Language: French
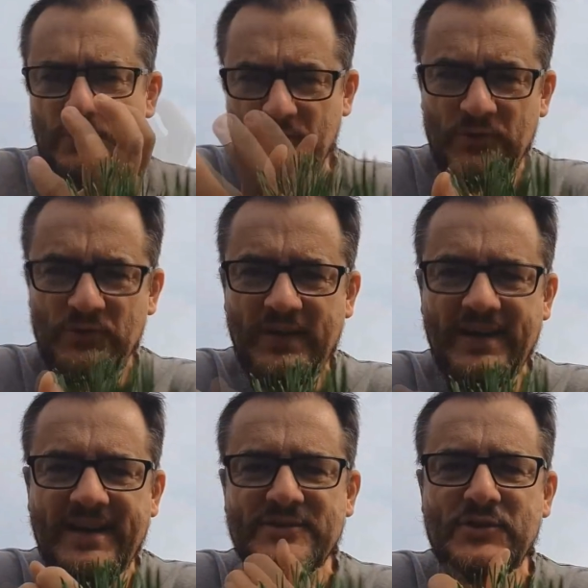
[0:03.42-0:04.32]
Une nouvelle
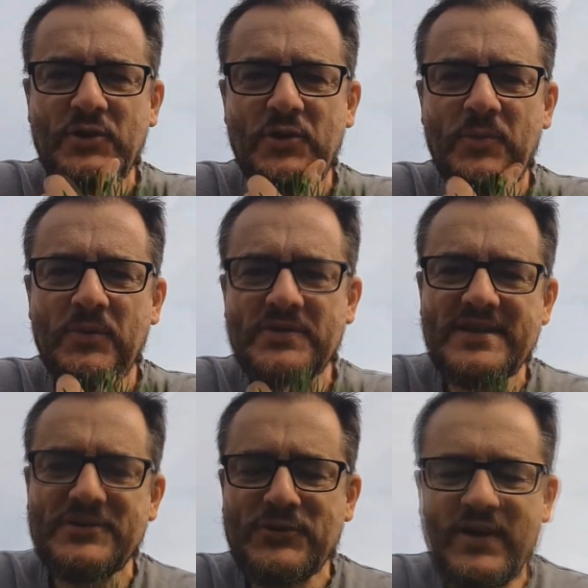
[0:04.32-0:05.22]
question
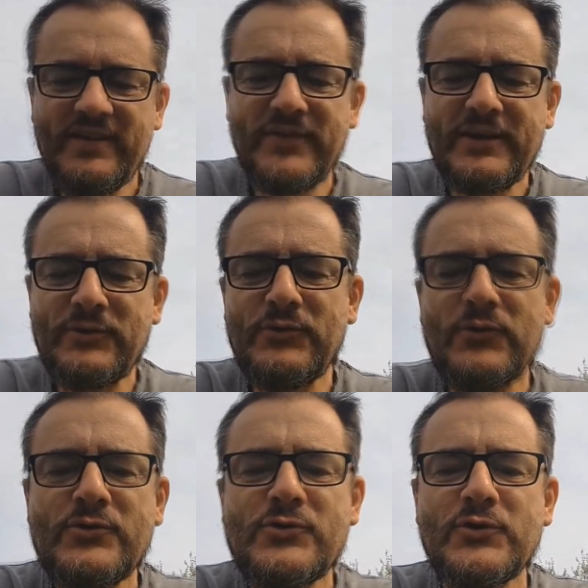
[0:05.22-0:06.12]
posée sur la FAQ.
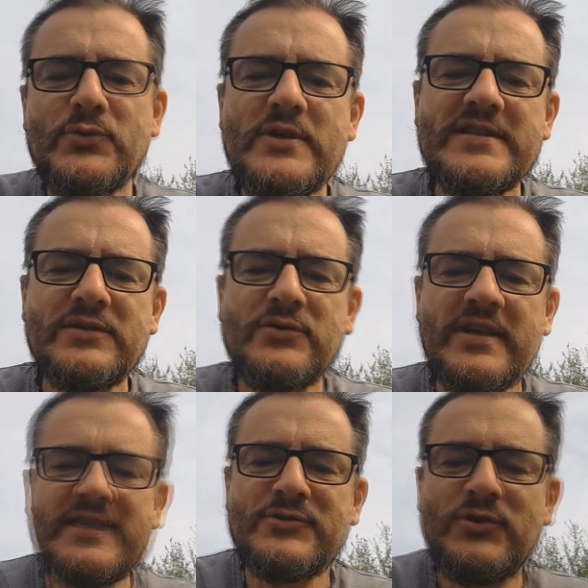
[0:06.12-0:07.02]
Aujourd'hui, c'est une
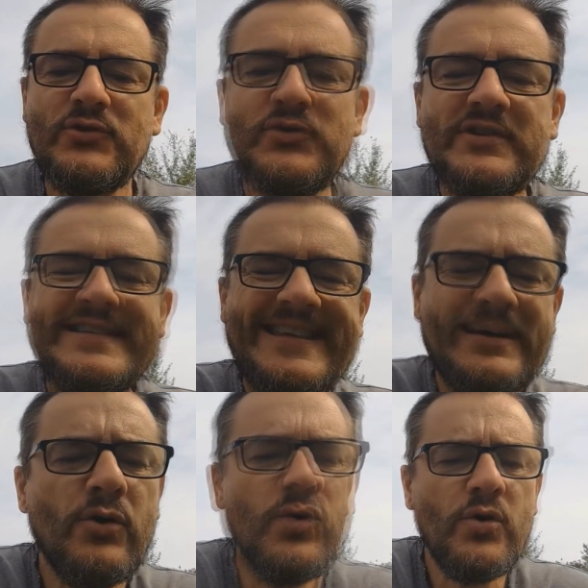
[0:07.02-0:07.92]
question de
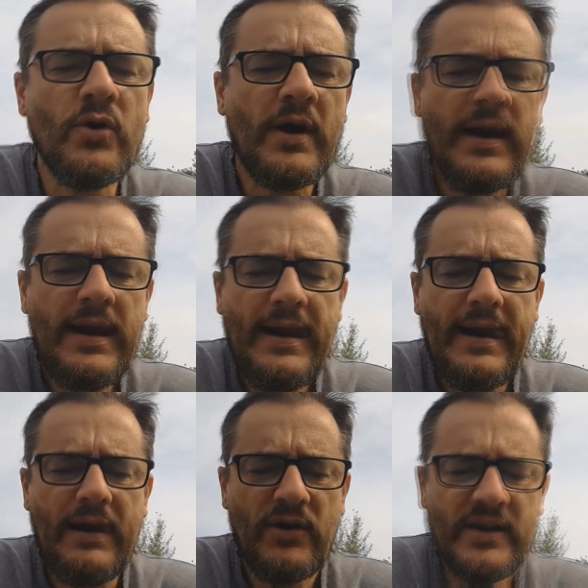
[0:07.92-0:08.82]
Diego.
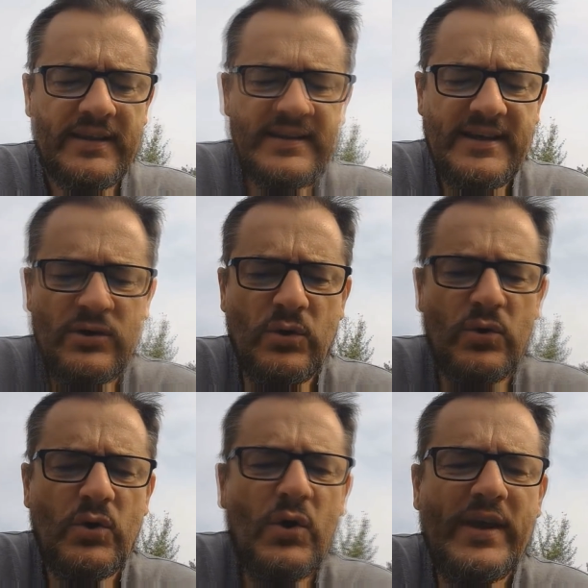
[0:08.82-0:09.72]
Alors,
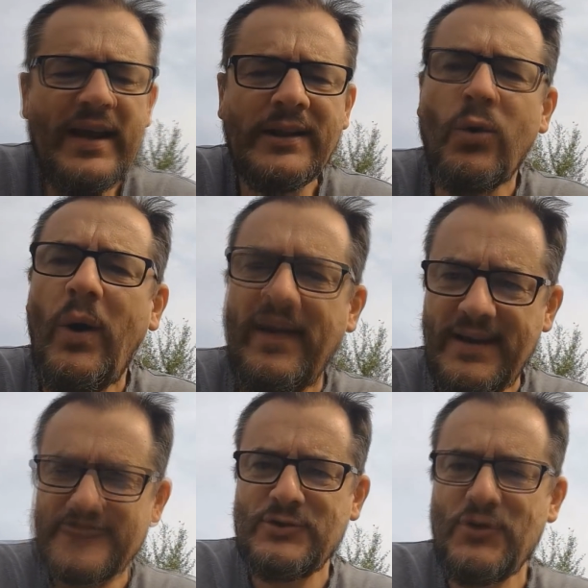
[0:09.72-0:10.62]
Diego, il y a trois
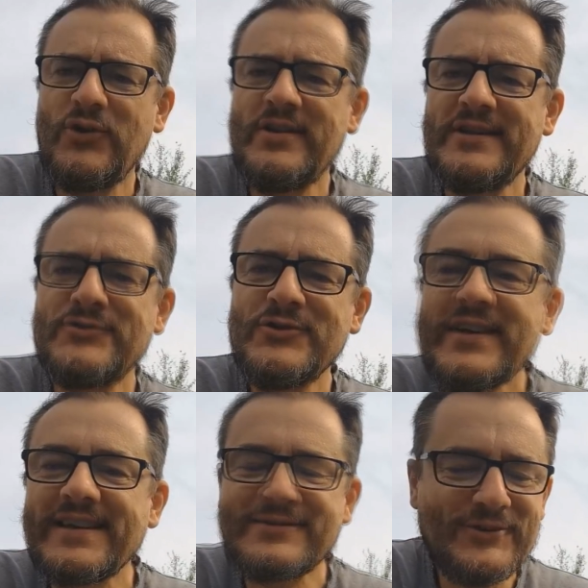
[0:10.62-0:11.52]
questions dans une
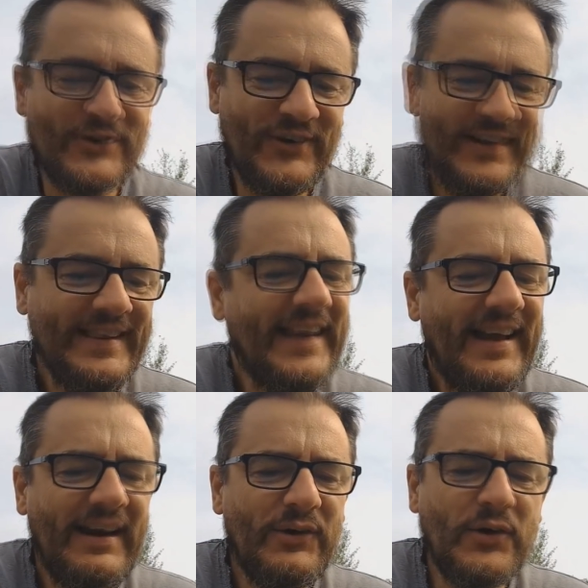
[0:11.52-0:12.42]
question.
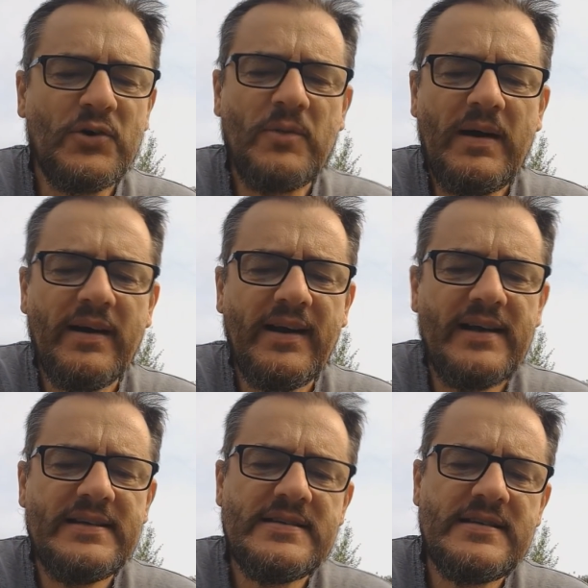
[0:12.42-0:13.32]
Alors, comment
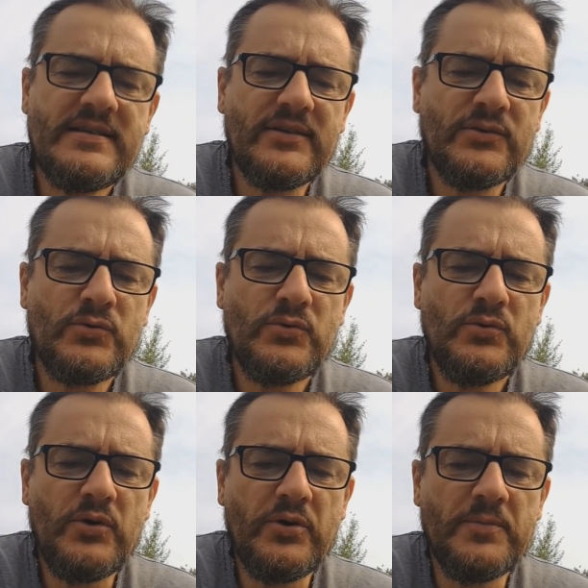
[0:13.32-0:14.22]
réalises-tu
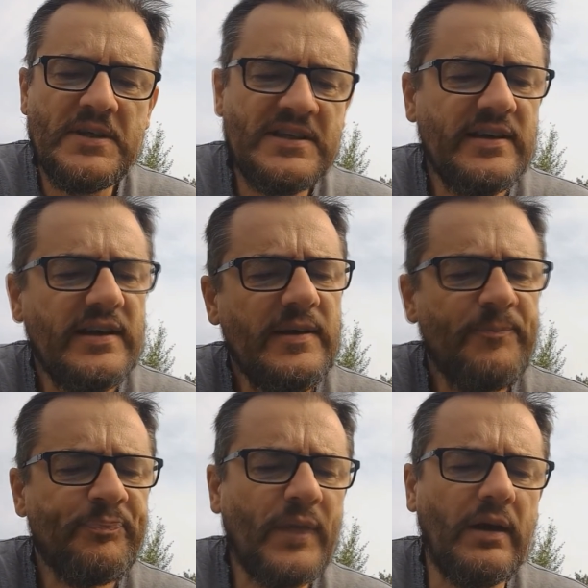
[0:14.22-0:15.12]
le mikiri
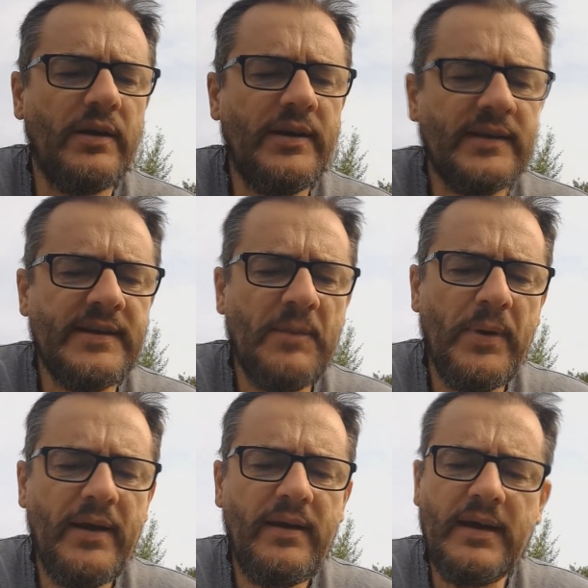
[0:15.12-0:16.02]
euh, dans tes
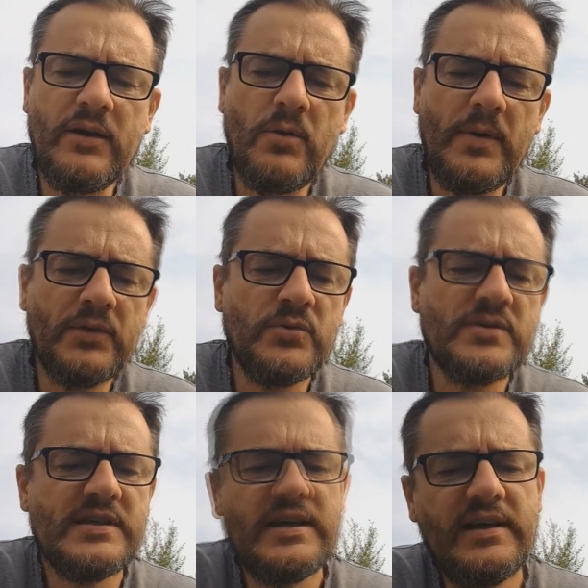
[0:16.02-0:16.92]
pains et comment tu
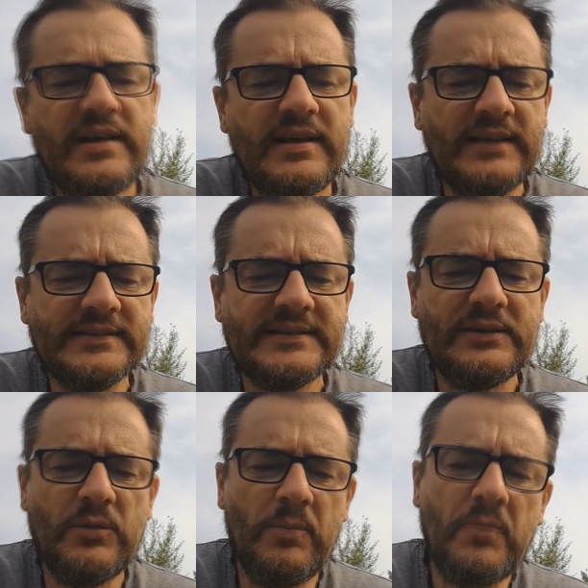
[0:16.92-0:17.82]
sais quand c'est
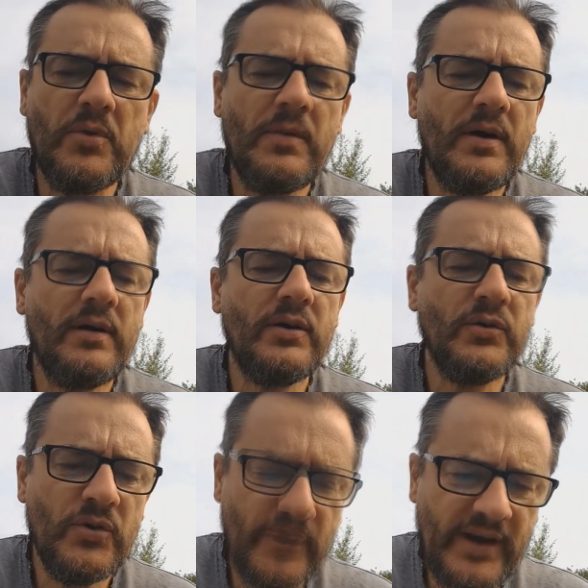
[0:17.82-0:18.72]
le bon moment
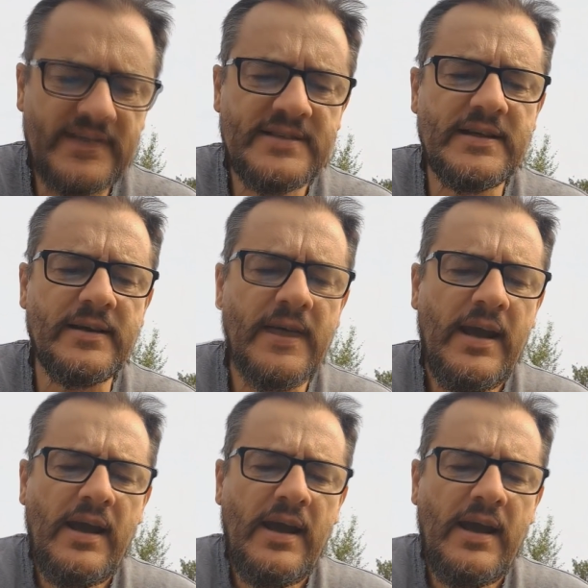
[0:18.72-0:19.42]
de le réaliser